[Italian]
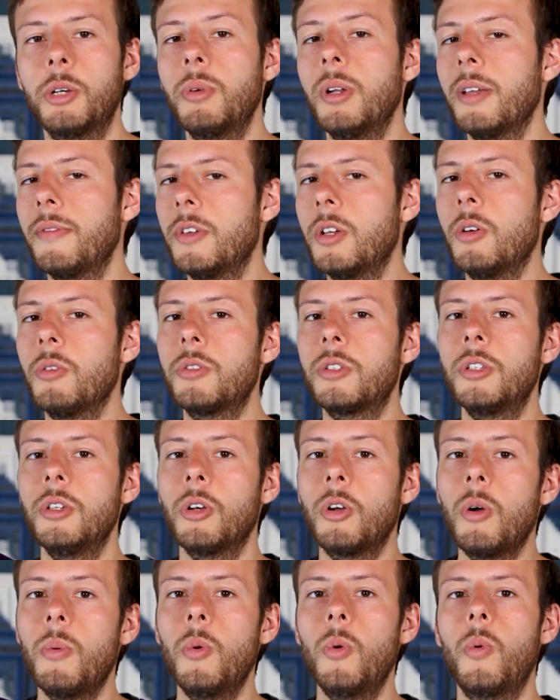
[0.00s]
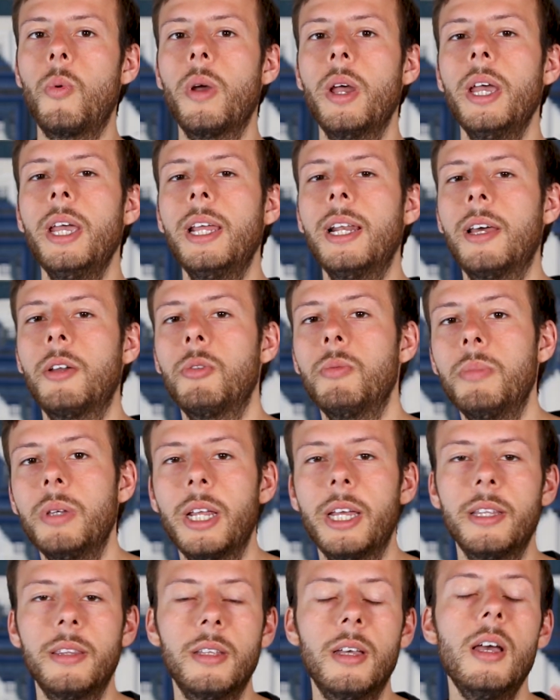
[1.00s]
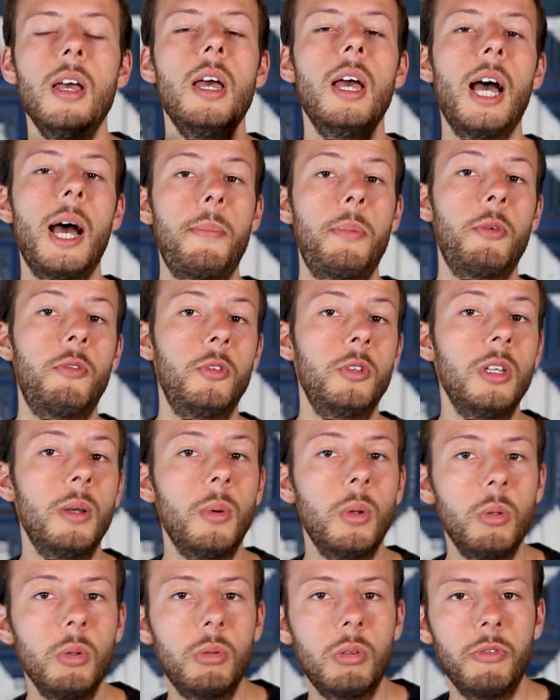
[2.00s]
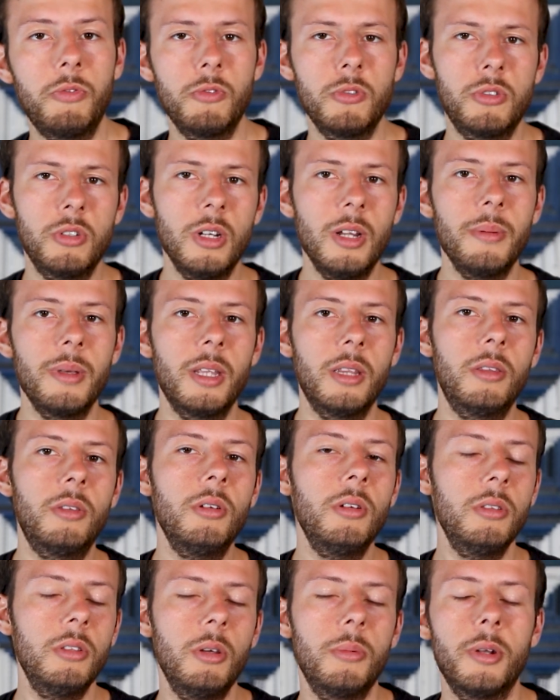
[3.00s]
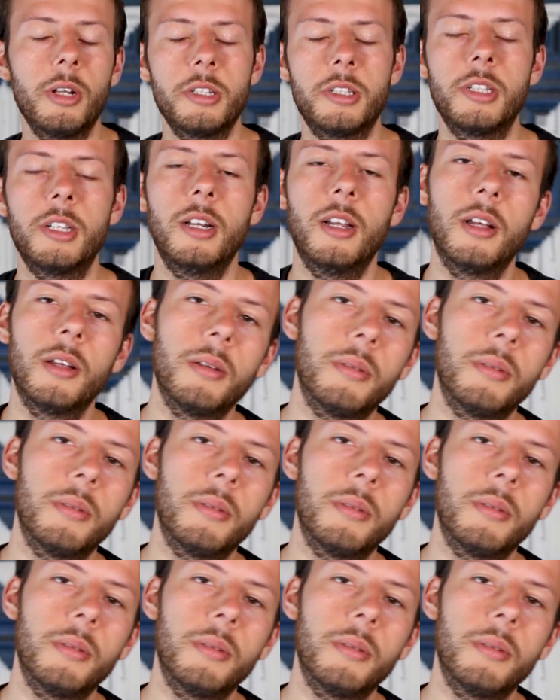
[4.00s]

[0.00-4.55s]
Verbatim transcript: e quella che vi consiglio comunque è la Ruby Red. Approfondiamo tutto il funzionamento dopo la sigla.